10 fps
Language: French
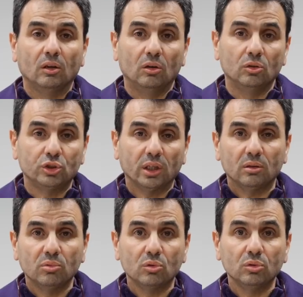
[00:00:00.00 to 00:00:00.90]
on gère
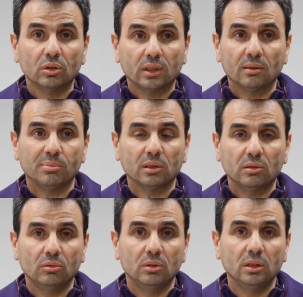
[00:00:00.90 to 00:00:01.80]
beaucoup de cas
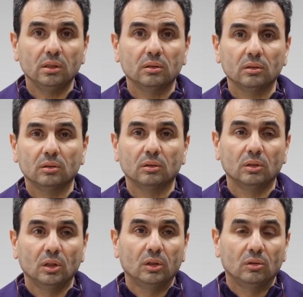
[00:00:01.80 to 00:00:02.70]
particuliers, euh,
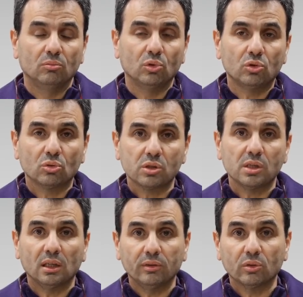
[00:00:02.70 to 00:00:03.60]
beaucoup de
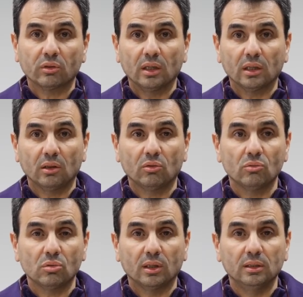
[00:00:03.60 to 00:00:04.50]
social avec nos salariés qui sont
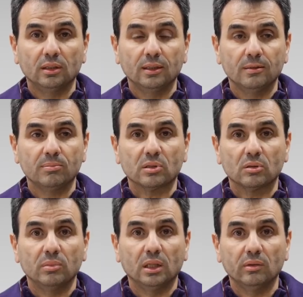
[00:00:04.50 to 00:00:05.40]
surendettés, parce que
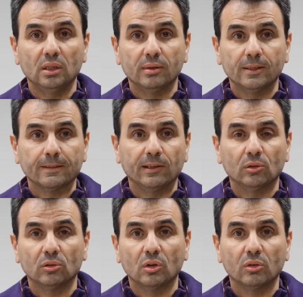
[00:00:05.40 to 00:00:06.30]
bien évidemment, quand
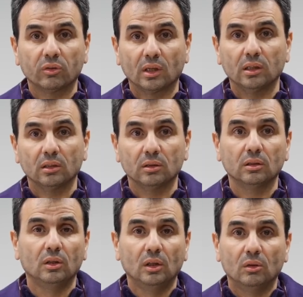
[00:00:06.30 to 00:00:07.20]
on voit le salaire euh,
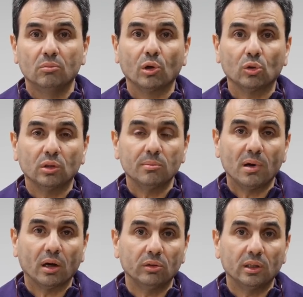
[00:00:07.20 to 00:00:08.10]
brut au
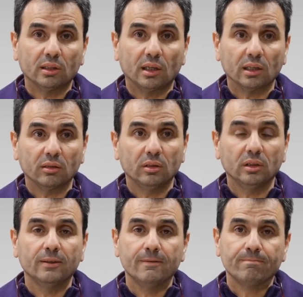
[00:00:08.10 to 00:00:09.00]
départ et le net à
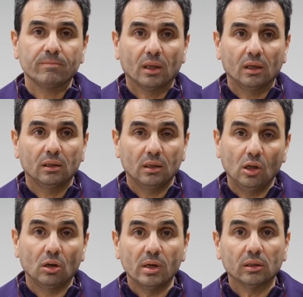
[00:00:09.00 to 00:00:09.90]
l'arrivée, il
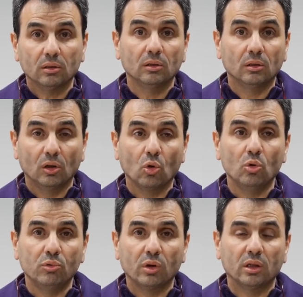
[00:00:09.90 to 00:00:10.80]
leur manque un gros pouvoir